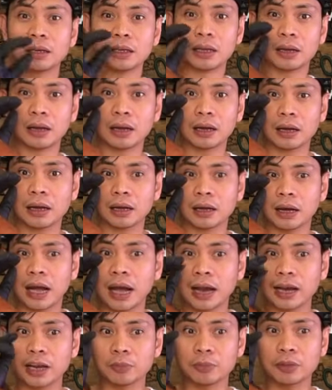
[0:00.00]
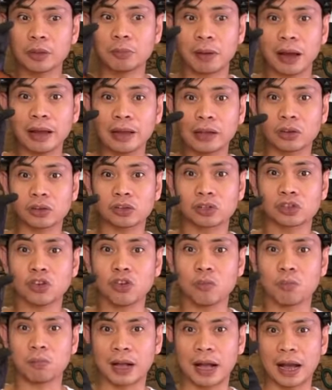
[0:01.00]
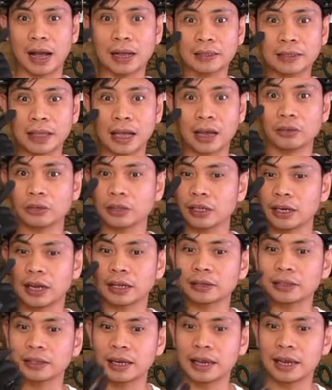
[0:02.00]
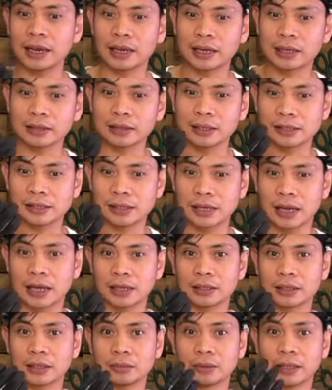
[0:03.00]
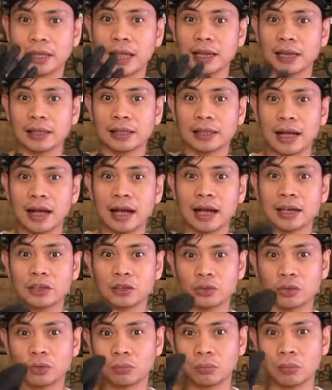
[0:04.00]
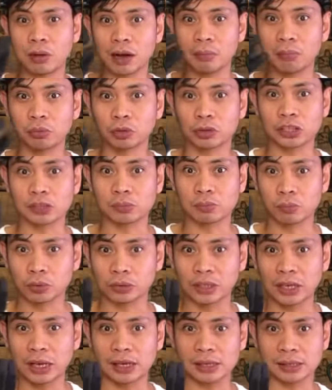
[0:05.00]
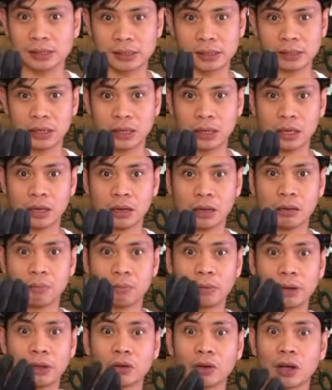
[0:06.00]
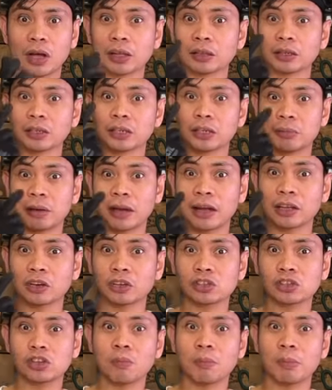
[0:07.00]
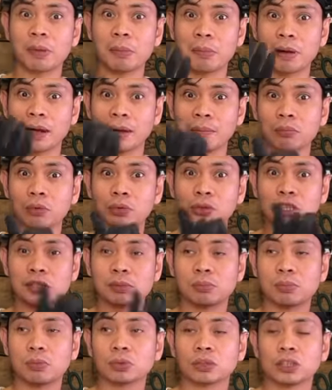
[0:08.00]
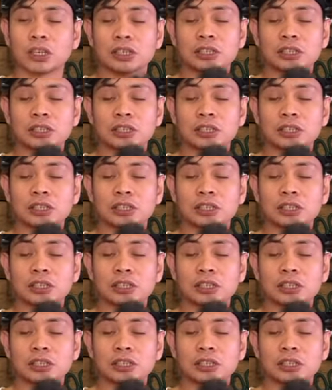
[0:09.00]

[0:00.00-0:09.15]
the eye of the microscope, kahit tayo, hindi natin nakikita sa ating naked eye yung mga butas-butas. Pero under the microscope, may mga butas-butas